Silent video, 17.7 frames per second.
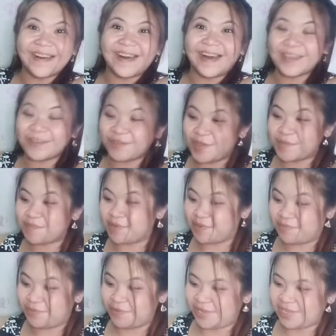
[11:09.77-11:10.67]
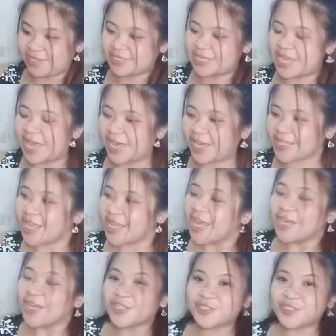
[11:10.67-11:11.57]
Ayaw ipabukas sa akin.
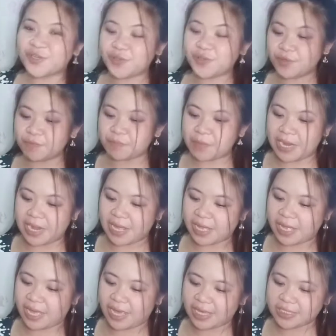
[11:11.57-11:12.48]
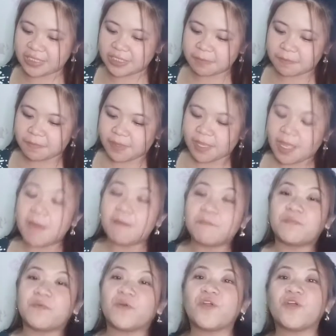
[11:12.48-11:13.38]
So, yun pala, guys
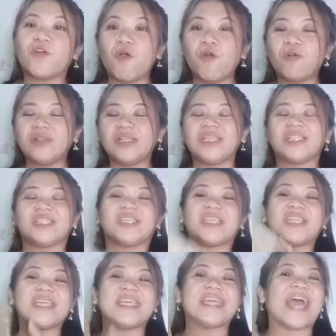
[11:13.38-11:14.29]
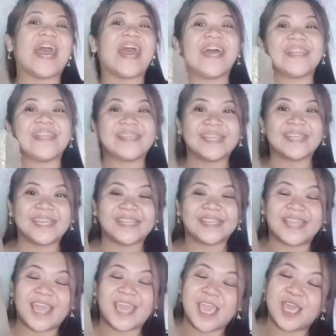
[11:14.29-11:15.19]
for only 381.15